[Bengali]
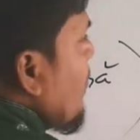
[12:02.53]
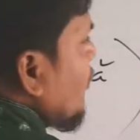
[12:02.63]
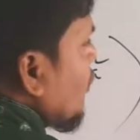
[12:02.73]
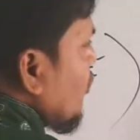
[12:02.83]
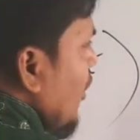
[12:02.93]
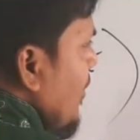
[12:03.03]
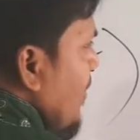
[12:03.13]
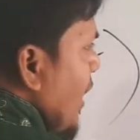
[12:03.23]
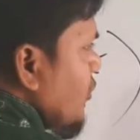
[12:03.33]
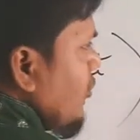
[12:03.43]
অবশ্যই
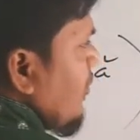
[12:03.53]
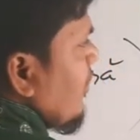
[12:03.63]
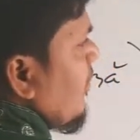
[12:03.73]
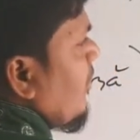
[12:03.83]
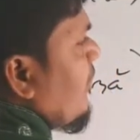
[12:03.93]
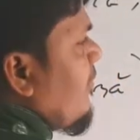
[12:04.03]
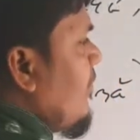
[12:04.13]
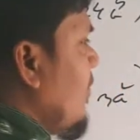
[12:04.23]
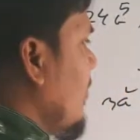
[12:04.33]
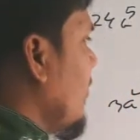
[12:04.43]
ভাজক
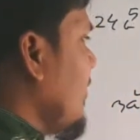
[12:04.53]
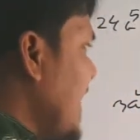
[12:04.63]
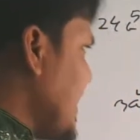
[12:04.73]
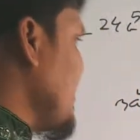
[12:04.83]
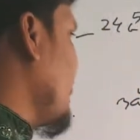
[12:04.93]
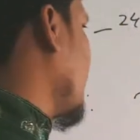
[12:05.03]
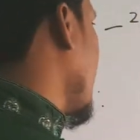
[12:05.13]
নেগেটিভ হতে